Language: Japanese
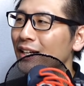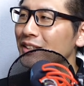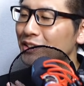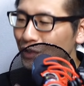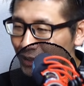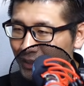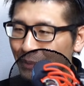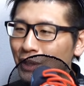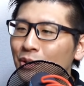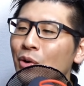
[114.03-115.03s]
視聴者
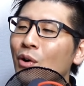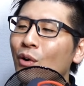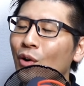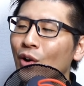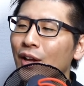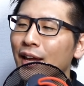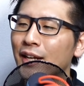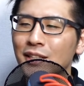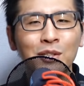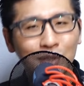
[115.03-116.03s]
様と、
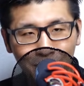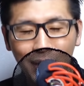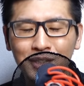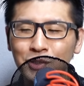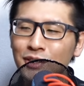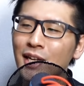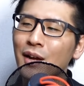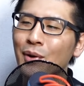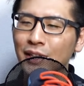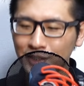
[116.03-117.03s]
企業様、そし
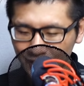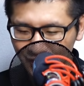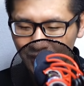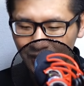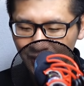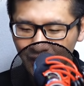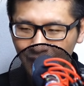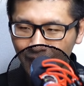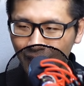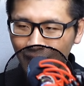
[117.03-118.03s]
て私自身
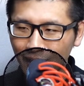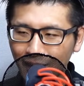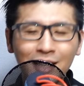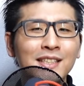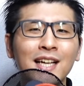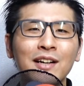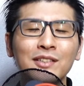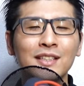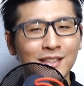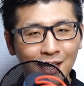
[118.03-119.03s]
に、価値あ
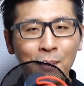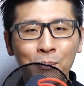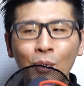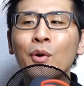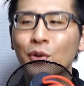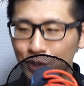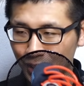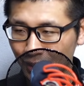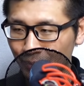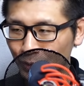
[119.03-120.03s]
る三方よ
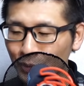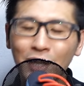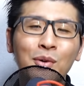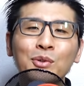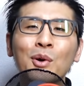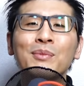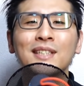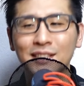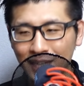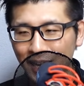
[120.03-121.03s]
しとなることを目
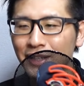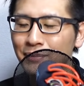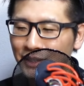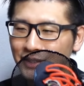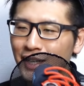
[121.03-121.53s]
指しています。